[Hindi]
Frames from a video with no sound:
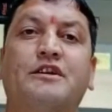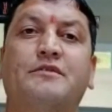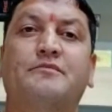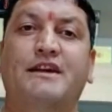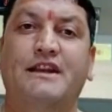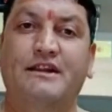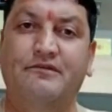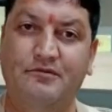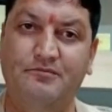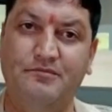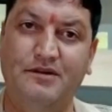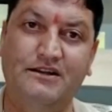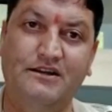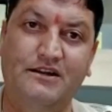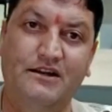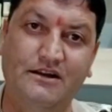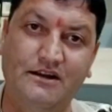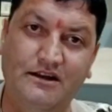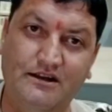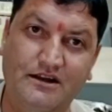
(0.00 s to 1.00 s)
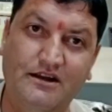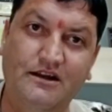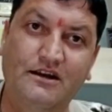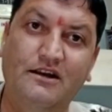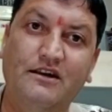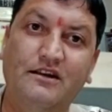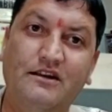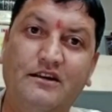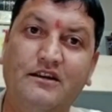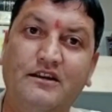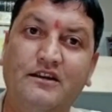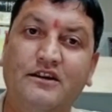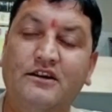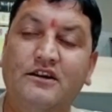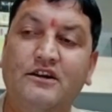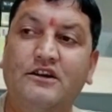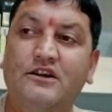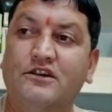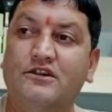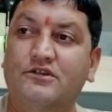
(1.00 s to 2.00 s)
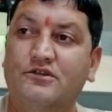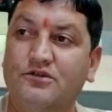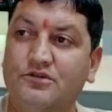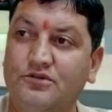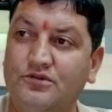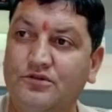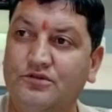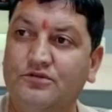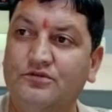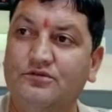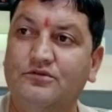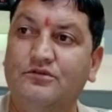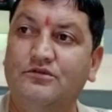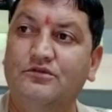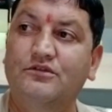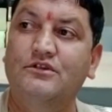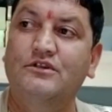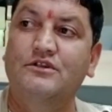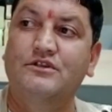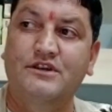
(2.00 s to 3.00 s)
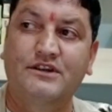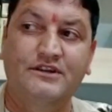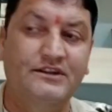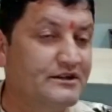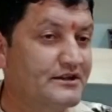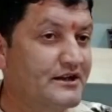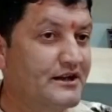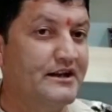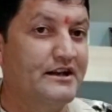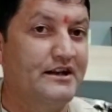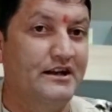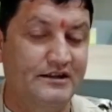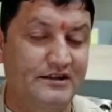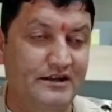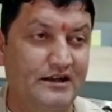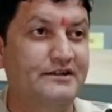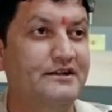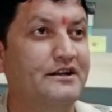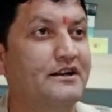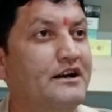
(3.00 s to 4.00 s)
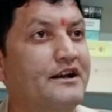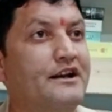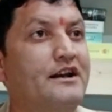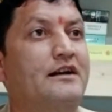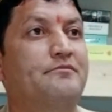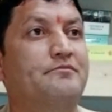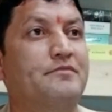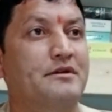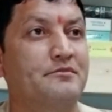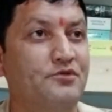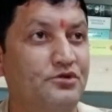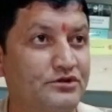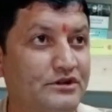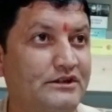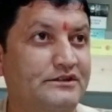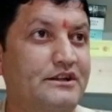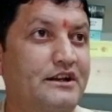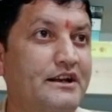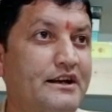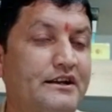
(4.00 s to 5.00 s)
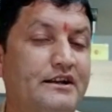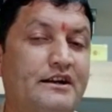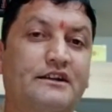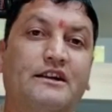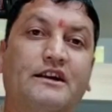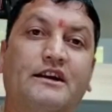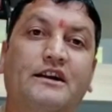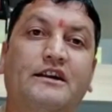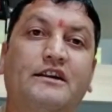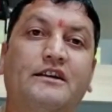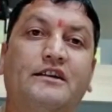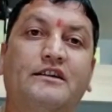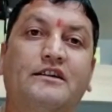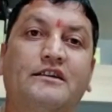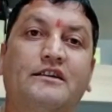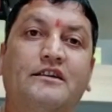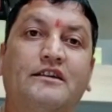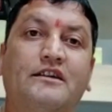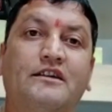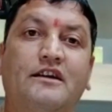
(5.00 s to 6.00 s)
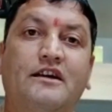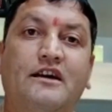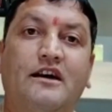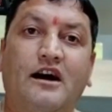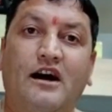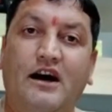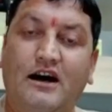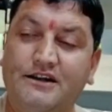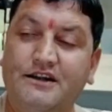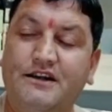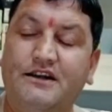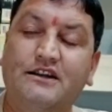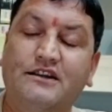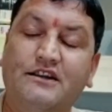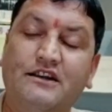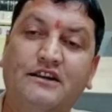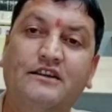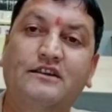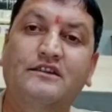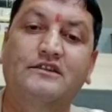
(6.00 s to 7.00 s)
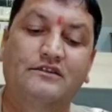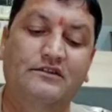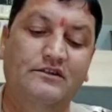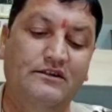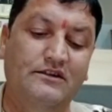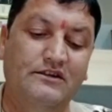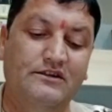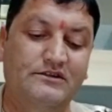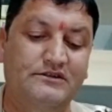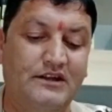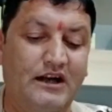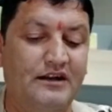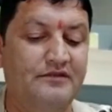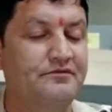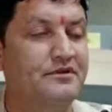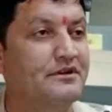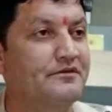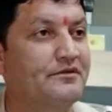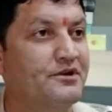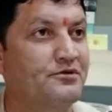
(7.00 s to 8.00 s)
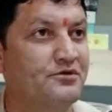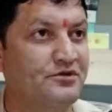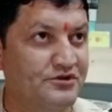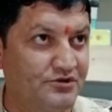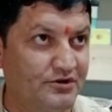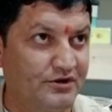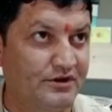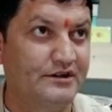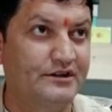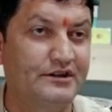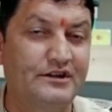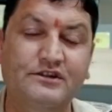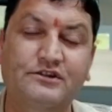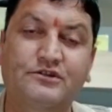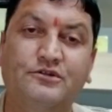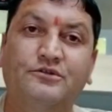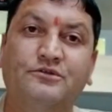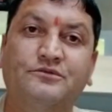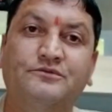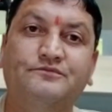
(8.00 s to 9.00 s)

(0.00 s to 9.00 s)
के बारे में बात की जाती है तो चंद्रशेखर आज़ाद जी का नाम प्रमुखता से लिया जाता है आज के दिन सताई फरवरी उन्नीस को